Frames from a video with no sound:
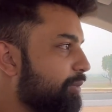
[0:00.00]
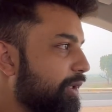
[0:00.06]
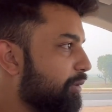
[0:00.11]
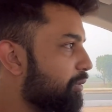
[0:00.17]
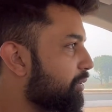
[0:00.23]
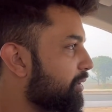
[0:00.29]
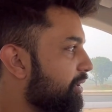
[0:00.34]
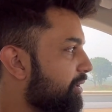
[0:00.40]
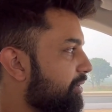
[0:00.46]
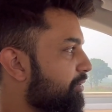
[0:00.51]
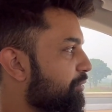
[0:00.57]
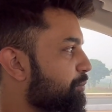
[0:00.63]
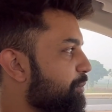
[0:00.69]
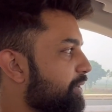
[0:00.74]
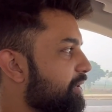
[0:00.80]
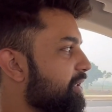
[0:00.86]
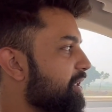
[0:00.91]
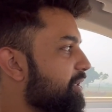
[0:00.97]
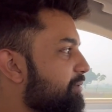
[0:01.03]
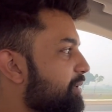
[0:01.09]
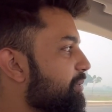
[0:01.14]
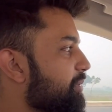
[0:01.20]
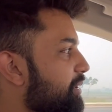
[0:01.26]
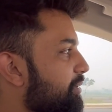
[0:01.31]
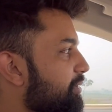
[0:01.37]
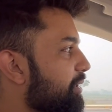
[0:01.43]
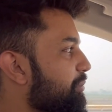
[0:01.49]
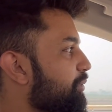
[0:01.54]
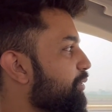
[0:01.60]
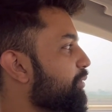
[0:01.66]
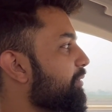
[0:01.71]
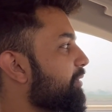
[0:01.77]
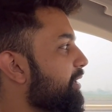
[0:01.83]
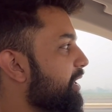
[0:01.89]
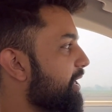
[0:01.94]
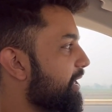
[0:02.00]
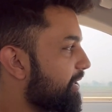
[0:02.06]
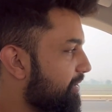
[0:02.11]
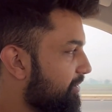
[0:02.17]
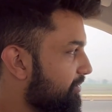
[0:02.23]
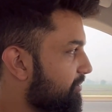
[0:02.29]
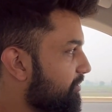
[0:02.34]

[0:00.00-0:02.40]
बिल्कुल नहीं स्पीति में भी अब तो खैर